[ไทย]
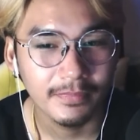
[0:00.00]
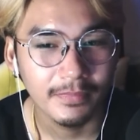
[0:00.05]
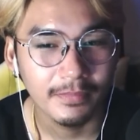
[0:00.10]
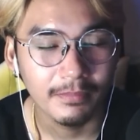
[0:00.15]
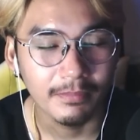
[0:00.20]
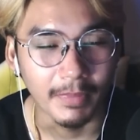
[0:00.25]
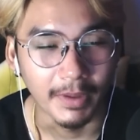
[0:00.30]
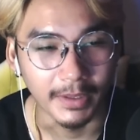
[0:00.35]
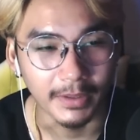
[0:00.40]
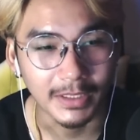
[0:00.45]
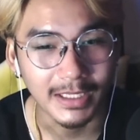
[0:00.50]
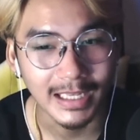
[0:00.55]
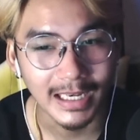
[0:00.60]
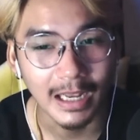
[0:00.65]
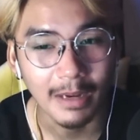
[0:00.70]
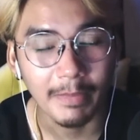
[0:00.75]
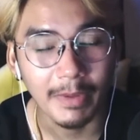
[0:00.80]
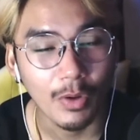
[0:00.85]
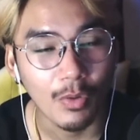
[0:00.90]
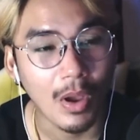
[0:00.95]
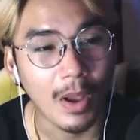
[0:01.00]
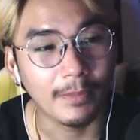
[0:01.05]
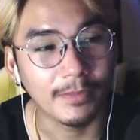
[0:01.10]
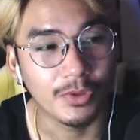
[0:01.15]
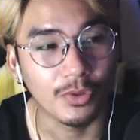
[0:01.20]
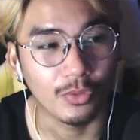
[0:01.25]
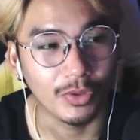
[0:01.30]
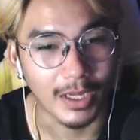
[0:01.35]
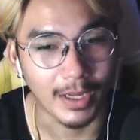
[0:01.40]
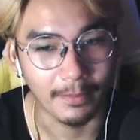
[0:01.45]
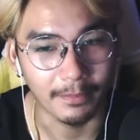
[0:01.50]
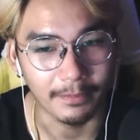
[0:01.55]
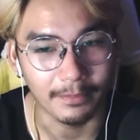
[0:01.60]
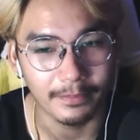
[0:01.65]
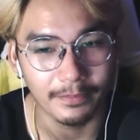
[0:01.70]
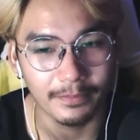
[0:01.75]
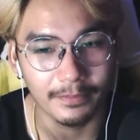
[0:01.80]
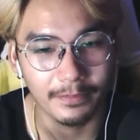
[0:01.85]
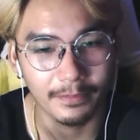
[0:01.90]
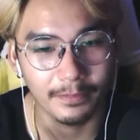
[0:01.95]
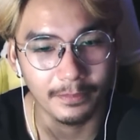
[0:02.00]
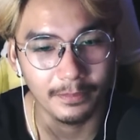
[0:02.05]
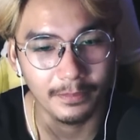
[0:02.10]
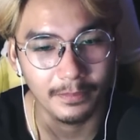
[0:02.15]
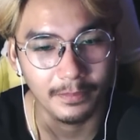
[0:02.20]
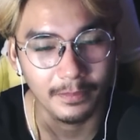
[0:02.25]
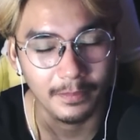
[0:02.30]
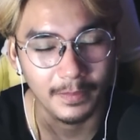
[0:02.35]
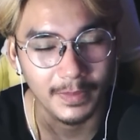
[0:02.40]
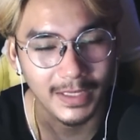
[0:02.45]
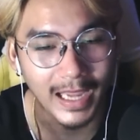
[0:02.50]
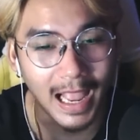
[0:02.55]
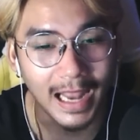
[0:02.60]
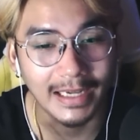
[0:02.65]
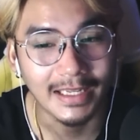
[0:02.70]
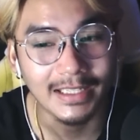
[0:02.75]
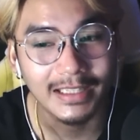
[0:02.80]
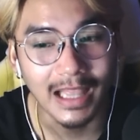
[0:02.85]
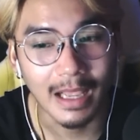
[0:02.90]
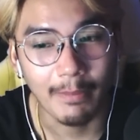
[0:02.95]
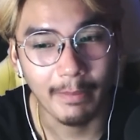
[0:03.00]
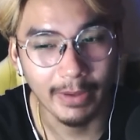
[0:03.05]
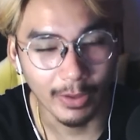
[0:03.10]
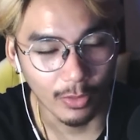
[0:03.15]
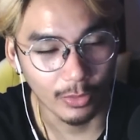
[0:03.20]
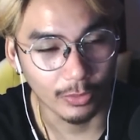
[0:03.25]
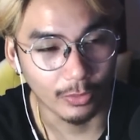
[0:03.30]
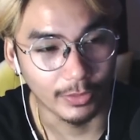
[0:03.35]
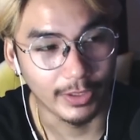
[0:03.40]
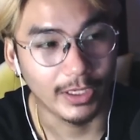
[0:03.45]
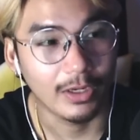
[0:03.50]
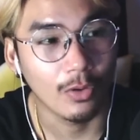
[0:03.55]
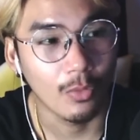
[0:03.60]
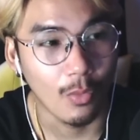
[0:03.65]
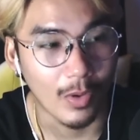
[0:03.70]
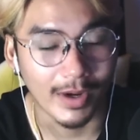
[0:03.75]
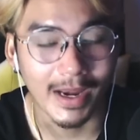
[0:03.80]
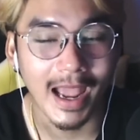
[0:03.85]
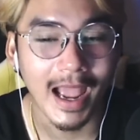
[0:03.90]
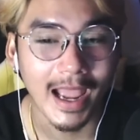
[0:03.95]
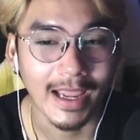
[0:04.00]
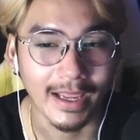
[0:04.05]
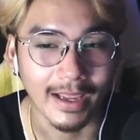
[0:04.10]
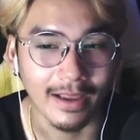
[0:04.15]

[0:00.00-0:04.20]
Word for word: เหมือนกำลังมีความสุขกับการที่ทำให้คนคนนี้กลัวได้